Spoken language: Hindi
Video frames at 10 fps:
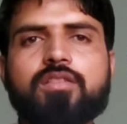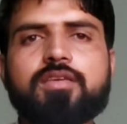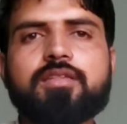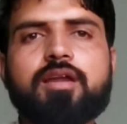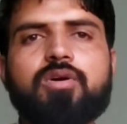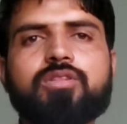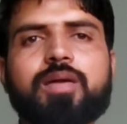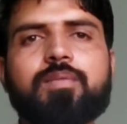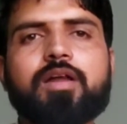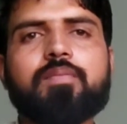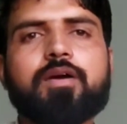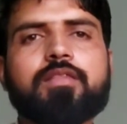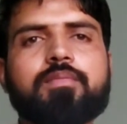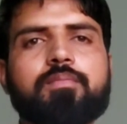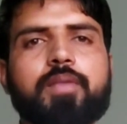और तीसरा होता है हमारे
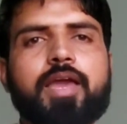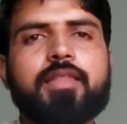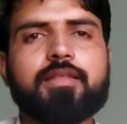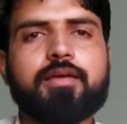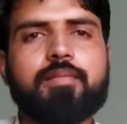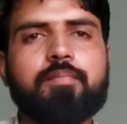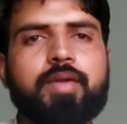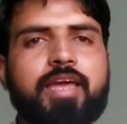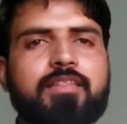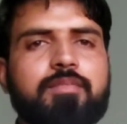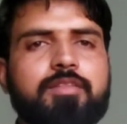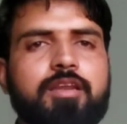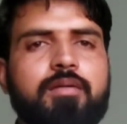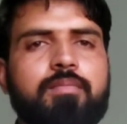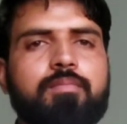पास मैन मैन
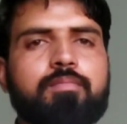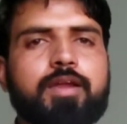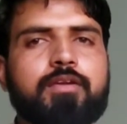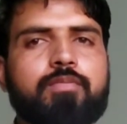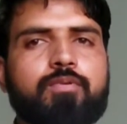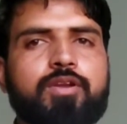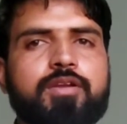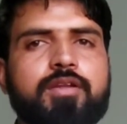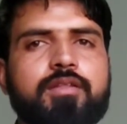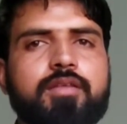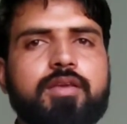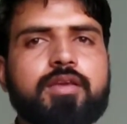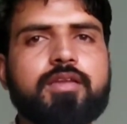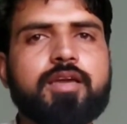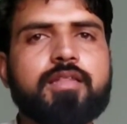मतलब मेट्रोपॉलिटन
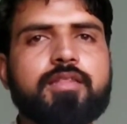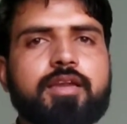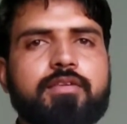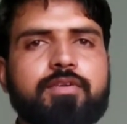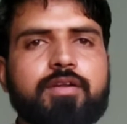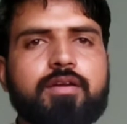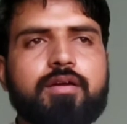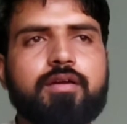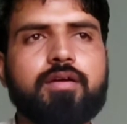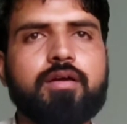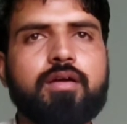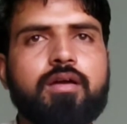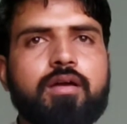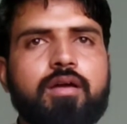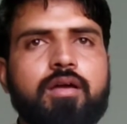एरिया
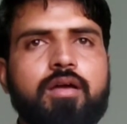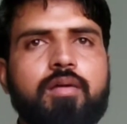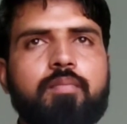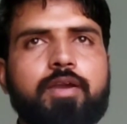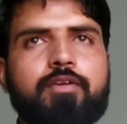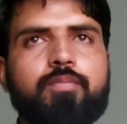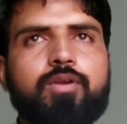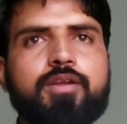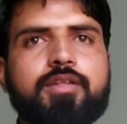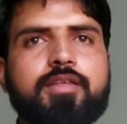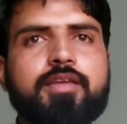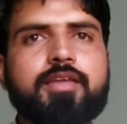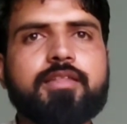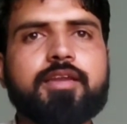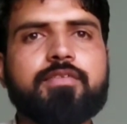नेटवर्क मेट्रोपॉलिटन
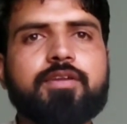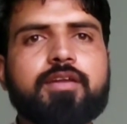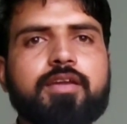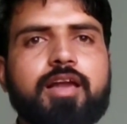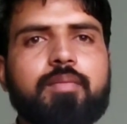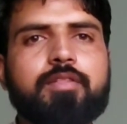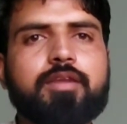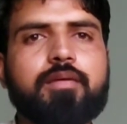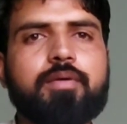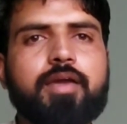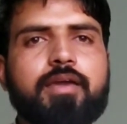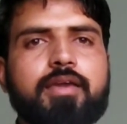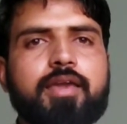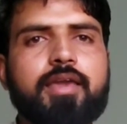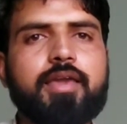एरिया नेटवर्क का क्या मतलब है
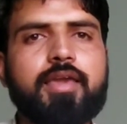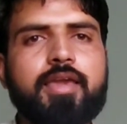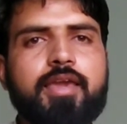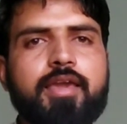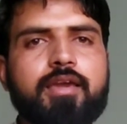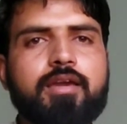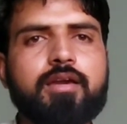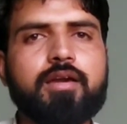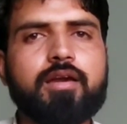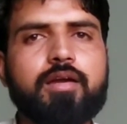कि एक